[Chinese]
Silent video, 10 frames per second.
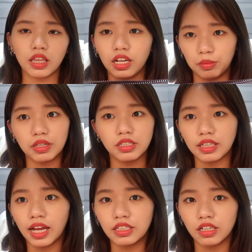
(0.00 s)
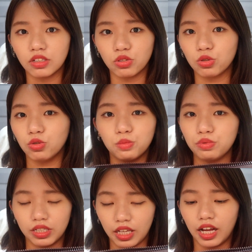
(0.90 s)
但里面真的太脏了，所以我就不
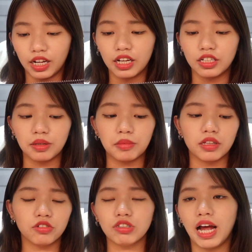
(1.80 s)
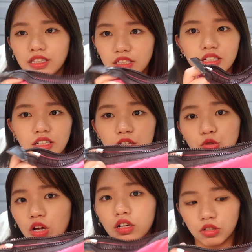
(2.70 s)
给大家看里面，就它真的可以
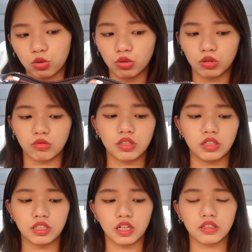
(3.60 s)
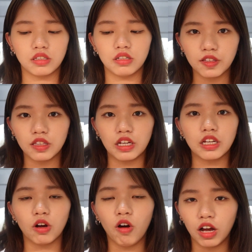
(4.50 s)
装很多东西这样子。粉底
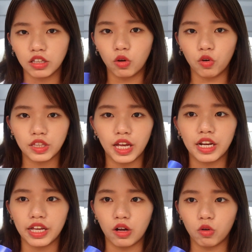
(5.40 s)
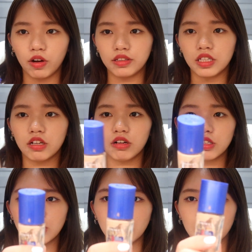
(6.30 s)
液的话呢，我会带两罐，一罐
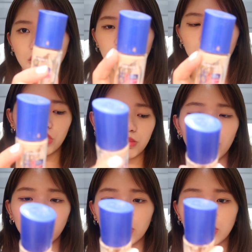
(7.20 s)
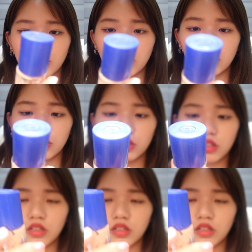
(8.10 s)
是这个 Remote 的这个。